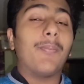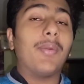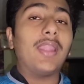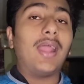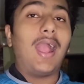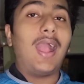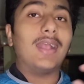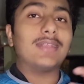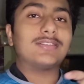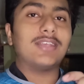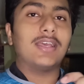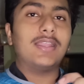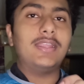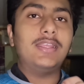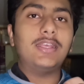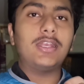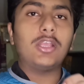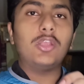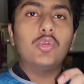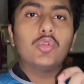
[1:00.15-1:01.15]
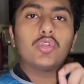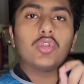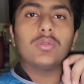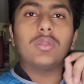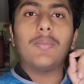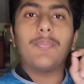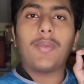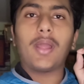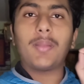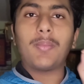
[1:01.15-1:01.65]
पर ऐसा नहीं है कि
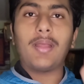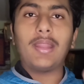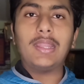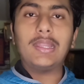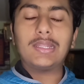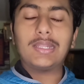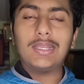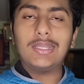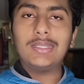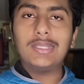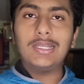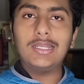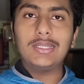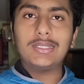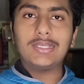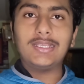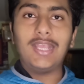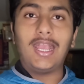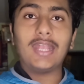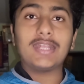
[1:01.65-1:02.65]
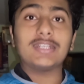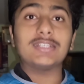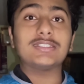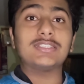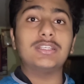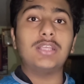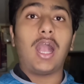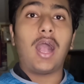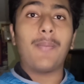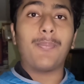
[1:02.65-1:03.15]
यूट्यूब ने परमानेंटली डिलीट किया है
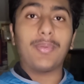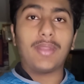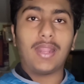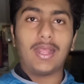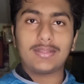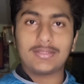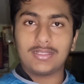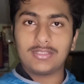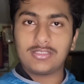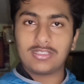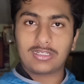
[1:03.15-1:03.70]
किसी अपराध के